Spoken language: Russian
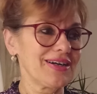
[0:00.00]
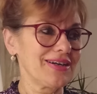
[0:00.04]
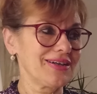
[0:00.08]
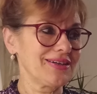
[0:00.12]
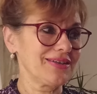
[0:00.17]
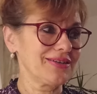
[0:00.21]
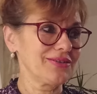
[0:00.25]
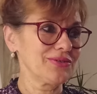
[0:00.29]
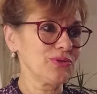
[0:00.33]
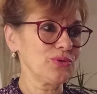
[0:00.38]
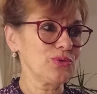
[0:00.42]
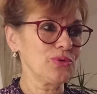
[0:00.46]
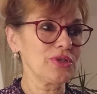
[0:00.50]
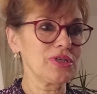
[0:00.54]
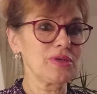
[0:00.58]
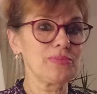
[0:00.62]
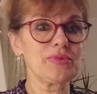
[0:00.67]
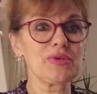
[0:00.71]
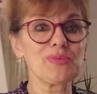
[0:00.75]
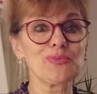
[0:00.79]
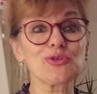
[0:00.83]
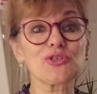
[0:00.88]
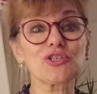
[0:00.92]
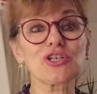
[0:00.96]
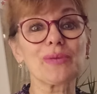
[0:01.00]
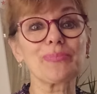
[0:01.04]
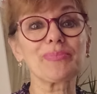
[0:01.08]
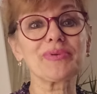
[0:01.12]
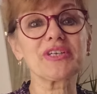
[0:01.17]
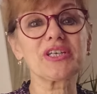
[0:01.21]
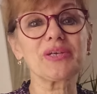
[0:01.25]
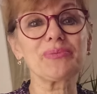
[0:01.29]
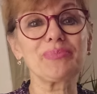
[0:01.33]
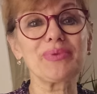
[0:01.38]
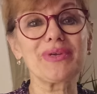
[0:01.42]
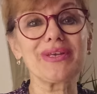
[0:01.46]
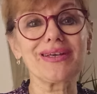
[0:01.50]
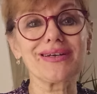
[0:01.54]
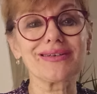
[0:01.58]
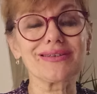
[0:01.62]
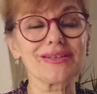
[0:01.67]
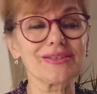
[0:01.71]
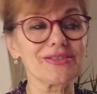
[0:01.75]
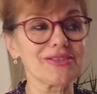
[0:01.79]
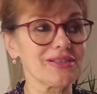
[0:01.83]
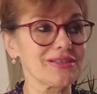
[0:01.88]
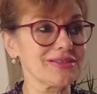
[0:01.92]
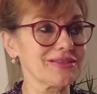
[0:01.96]
А, ну и немножко
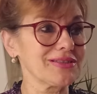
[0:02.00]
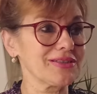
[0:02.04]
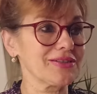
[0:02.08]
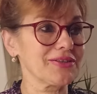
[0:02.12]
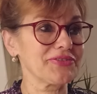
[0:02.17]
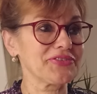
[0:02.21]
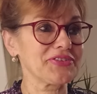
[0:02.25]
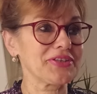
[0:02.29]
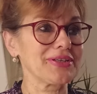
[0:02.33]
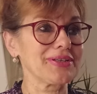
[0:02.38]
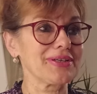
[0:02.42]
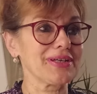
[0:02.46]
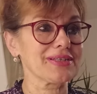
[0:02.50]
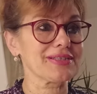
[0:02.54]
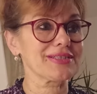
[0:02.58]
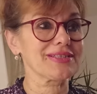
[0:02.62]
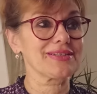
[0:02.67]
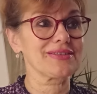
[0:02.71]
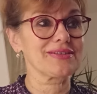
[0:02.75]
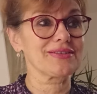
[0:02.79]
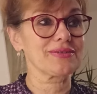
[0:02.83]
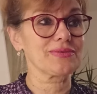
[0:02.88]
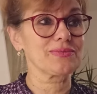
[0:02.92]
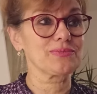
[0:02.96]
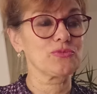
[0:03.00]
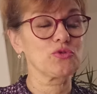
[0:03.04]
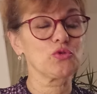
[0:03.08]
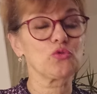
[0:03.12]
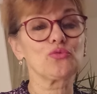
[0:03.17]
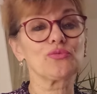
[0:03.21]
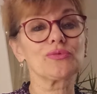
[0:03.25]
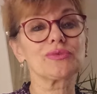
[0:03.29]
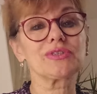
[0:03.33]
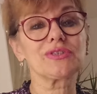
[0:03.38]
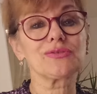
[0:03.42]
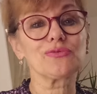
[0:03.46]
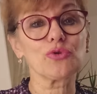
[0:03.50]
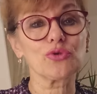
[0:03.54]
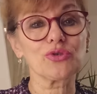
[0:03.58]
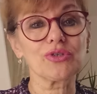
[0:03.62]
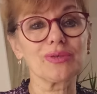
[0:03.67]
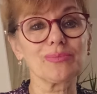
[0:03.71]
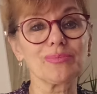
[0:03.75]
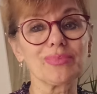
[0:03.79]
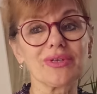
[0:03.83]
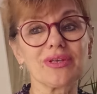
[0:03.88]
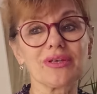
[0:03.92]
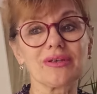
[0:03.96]
потеплело, сейчас где-то 13, ну
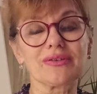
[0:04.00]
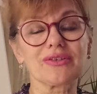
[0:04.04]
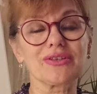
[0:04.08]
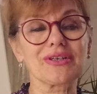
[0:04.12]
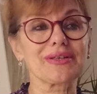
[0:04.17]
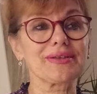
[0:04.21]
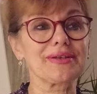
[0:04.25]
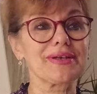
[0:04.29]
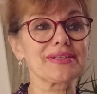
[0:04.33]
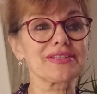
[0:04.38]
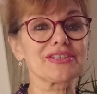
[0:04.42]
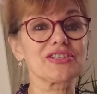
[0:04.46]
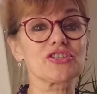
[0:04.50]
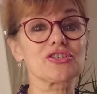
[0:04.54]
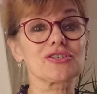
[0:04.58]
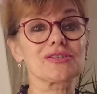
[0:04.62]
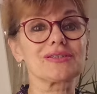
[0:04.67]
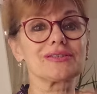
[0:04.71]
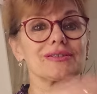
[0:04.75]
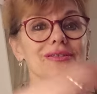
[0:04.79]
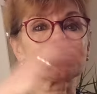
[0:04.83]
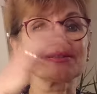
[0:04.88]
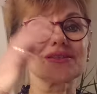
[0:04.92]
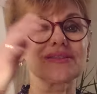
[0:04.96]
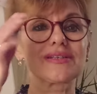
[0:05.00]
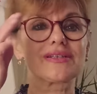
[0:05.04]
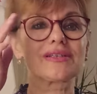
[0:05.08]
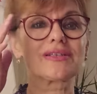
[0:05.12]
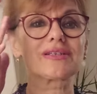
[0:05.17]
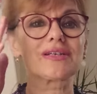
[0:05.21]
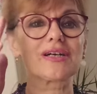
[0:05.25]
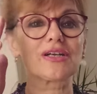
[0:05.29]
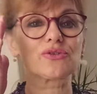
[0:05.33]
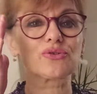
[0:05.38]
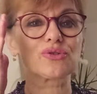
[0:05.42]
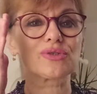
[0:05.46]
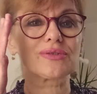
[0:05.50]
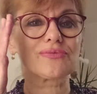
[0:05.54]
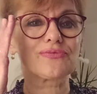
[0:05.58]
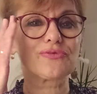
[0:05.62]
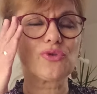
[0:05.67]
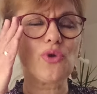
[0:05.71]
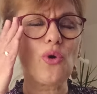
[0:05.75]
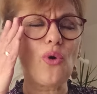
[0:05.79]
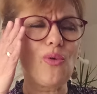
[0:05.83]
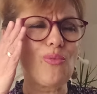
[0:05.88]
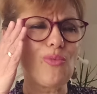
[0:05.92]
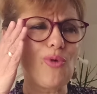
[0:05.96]
сегодня было 13-14 градусов,
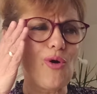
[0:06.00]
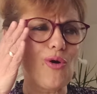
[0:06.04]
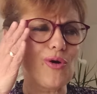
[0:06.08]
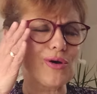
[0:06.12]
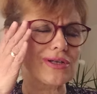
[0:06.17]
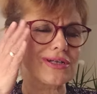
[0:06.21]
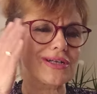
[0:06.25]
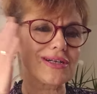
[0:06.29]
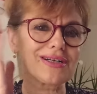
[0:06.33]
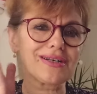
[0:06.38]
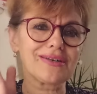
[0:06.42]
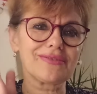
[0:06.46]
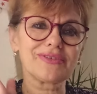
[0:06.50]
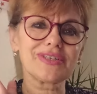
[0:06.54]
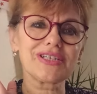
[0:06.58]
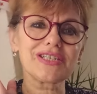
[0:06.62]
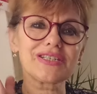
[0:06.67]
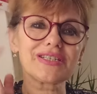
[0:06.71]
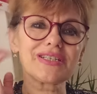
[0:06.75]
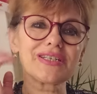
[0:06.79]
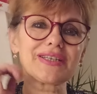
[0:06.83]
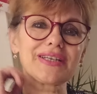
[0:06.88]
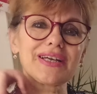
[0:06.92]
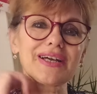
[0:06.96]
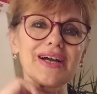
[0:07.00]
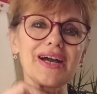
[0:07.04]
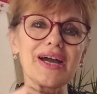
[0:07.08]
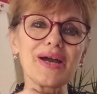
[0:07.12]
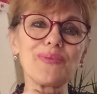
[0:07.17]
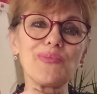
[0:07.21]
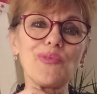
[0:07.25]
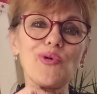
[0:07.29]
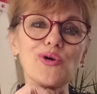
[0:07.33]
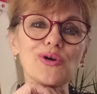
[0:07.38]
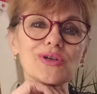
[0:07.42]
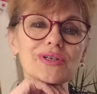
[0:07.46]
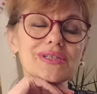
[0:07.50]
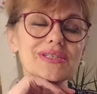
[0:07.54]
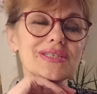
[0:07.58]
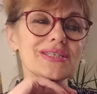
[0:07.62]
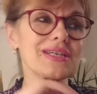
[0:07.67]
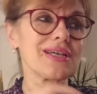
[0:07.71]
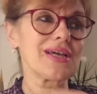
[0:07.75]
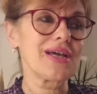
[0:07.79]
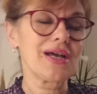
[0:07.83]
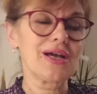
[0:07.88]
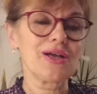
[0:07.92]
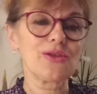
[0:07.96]
но мокро, вышли, такая мокрость,
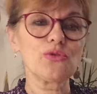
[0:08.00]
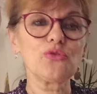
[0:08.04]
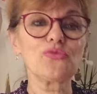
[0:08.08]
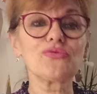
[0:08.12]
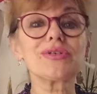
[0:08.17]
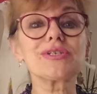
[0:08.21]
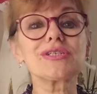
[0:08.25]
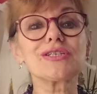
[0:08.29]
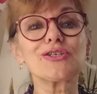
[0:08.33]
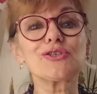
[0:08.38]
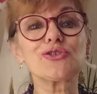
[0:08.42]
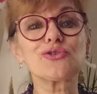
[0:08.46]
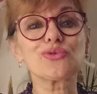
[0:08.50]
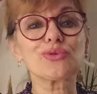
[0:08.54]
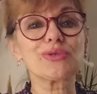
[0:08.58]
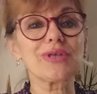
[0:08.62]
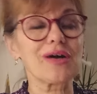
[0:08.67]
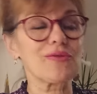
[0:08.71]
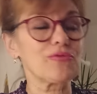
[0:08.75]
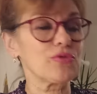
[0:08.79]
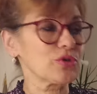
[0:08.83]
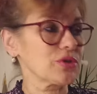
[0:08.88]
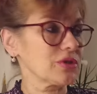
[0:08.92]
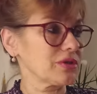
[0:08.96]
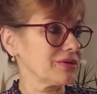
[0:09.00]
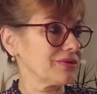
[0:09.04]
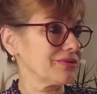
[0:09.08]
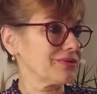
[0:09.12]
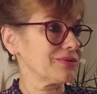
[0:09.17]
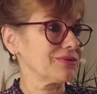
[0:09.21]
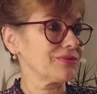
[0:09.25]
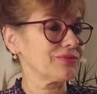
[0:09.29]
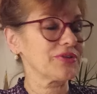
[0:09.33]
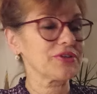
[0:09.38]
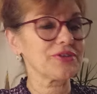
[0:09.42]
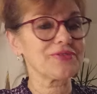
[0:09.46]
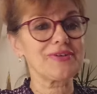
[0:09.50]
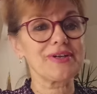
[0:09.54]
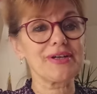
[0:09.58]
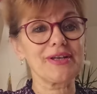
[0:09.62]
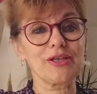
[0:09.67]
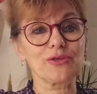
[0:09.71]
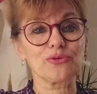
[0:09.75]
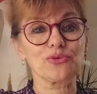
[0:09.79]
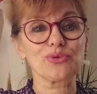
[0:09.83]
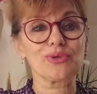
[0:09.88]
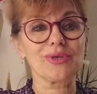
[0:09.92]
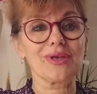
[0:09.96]
ну вышли сюда вот э, во
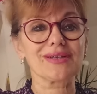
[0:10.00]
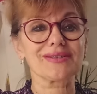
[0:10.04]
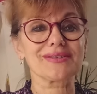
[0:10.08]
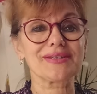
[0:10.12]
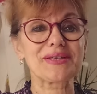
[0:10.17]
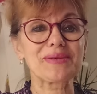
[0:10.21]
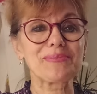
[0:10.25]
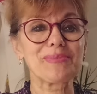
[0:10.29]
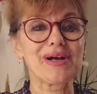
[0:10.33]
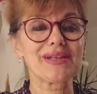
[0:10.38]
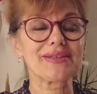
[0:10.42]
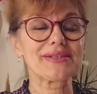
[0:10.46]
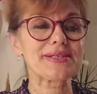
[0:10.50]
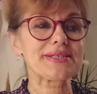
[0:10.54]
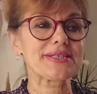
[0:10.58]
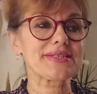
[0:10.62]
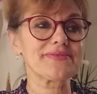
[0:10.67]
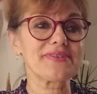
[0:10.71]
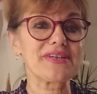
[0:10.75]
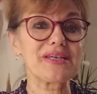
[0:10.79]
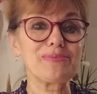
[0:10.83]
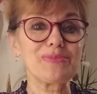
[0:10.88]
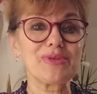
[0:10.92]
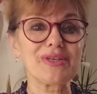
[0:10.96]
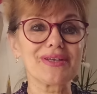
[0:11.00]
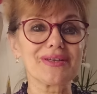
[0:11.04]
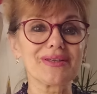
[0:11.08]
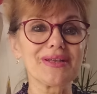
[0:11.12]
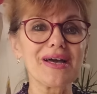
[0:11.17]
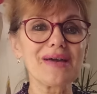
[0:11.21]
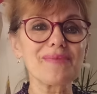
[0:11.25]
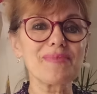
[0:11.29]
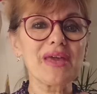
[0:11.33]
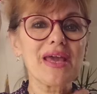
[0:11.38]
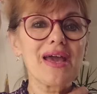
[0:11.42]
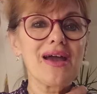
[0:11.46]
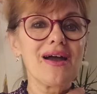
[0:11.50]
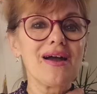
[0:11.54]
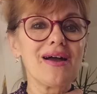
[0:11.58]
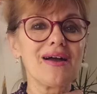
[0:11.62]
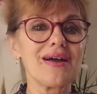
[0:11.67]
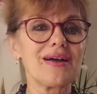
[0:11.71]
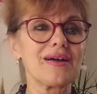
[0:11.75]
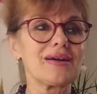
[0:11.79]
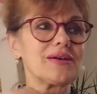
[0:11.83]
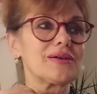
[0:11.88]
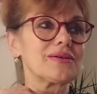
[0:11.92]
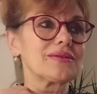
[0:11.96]
дворе, тут я занималась своими делами,
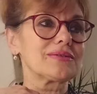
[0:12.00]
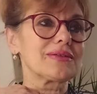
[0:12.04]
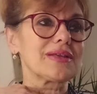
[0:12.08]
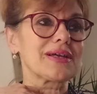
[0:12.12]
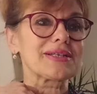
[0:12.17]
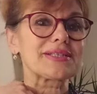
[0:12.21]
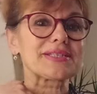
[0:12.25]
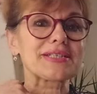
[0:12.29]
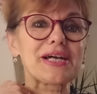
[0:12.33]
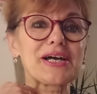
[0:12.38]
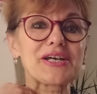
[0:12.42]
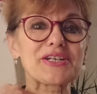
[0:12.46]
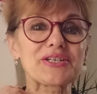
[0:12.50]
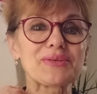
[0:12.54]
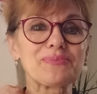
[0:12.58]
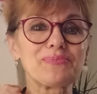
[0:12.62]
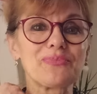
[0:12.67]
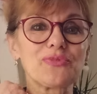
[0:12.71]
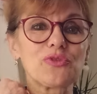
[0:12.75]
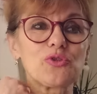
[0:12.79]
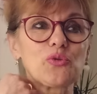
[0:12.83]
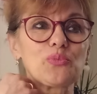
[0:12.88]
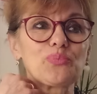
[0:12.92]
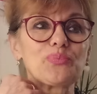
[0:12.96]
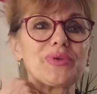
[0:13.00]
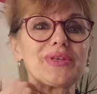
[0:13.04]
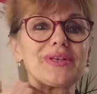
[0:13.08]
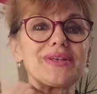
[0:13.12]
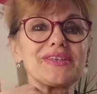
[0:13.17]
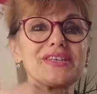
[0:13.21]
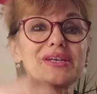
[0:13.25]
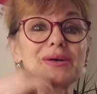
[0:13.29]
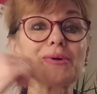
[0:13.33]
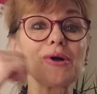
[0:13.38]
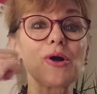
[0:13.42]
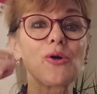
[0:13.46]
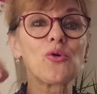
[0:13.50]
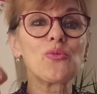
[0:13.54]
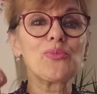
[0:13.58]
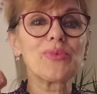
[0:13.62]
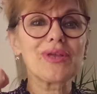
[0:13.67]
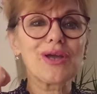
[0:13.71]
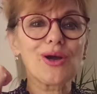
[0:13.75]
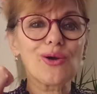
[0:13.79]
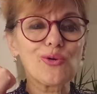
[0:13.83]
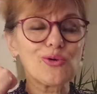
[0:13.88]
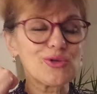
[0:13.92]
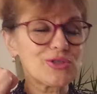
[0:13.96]
э, так скажем, ну перед тем, как у
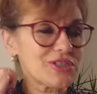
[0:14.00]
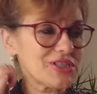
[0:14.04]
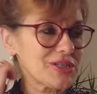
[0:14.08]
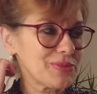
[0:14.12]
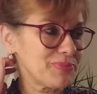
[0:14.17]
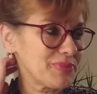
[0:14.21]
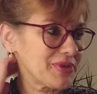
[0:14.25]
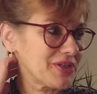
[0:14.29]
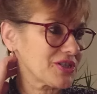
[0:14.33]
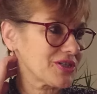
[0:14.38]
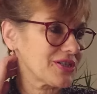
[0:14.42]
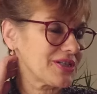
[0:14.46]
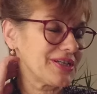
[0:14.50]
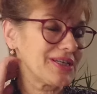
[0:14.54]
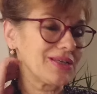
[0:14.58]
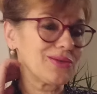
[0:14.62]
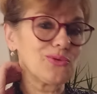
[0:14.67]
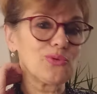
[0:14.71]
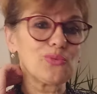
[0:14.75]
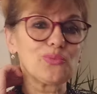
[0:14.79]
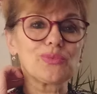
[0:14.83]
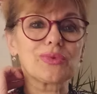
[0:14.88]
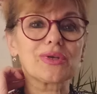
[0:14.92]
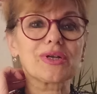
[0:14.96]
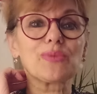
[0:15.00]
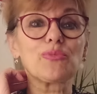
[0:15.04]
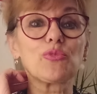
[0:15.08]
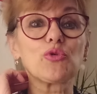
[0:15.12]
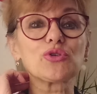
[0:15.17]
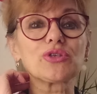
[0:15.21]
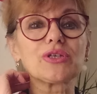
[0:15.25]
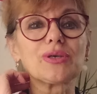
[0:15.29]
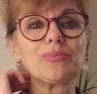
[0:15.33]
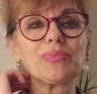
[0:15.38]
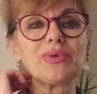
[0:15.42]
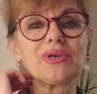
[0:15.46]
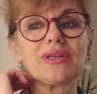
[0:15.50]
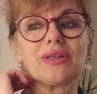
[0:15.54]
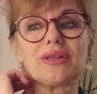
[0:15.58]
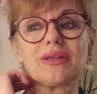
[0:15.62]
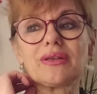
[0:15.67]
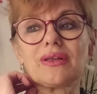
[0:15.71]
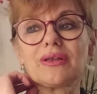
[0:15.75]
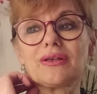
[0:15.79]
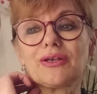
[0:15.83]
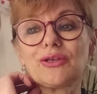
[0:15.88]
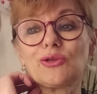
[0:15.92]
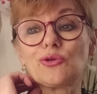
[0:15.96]
меня гости пришли, ну, работы
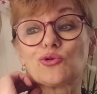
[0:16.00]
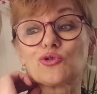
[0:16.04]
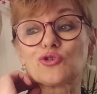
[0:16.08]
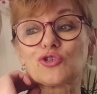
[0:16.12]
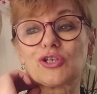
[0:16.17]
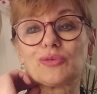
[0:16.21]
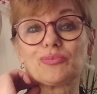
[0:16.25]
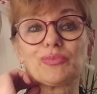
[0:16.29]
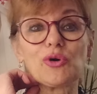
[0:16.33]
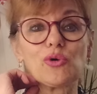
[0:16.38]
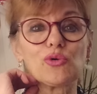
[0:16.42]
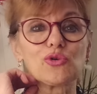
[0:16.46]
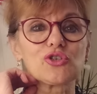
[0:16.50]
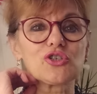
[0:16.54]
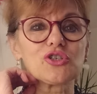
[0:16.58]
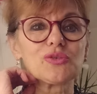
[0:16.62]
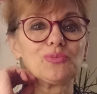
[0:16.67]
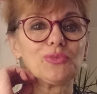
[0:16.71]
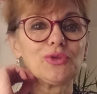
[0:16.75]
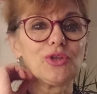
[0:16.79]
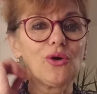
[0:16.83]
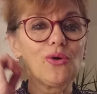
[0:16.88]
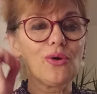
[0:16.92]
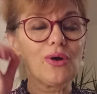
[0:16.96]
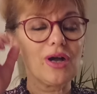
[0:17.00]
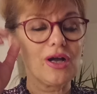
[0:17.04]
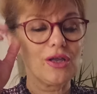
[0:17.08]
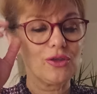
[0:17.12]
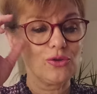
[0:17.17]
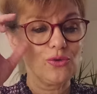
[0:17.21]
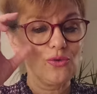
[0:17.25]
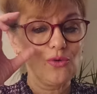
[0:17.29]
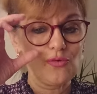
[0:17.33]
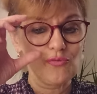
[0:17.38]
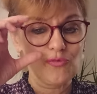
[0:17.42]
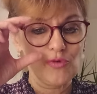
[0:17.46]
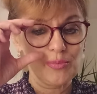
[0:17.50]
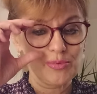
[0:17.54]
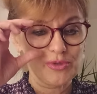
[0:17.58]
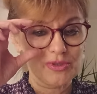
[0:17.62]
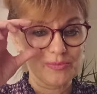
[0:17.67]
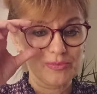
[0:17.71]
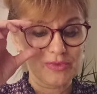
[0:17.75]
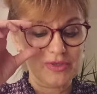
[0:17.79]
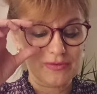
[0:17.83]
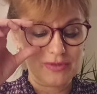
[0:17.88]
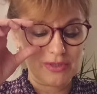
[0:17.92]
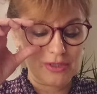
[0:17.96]
было не то чтобы очень много, но в
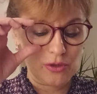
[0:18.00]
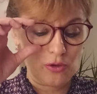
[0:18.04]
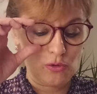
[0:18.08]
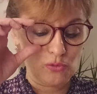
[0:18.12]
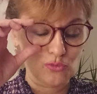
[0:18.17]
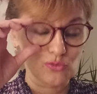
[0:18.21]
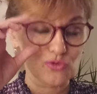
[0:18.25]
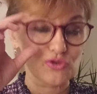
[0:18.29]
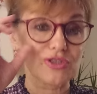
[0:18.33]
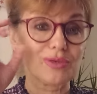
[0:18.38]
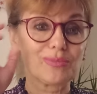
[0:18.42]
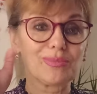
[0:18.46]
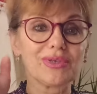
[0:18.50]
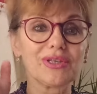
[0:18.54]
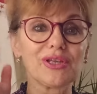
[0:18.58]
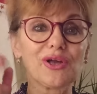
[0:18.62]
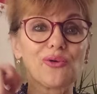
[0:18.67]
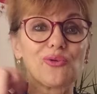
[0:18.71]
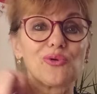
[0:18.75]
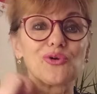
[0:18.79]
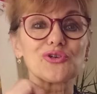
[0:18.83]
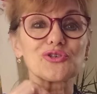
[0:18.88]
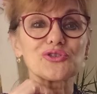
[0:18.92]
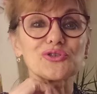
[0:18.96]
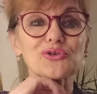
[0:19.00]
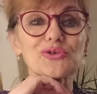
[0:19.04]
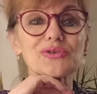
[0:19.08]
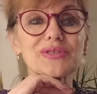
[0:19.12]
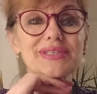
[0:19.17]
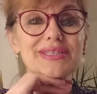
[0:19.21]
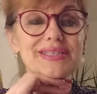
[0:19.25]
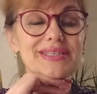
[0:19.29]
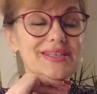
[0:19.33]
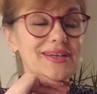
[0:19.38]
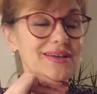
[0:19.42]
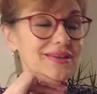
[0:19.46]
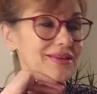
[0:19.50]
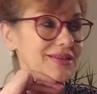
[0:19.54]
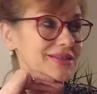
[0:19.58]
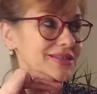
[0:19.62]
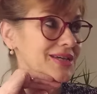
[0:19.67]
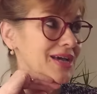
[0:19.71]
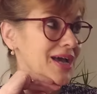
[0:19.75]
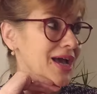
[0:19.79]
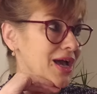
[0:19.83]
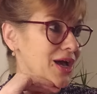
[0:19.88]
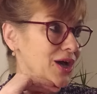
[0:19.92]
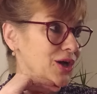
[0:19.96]
общем-то все равно нужно было кое-что сделать.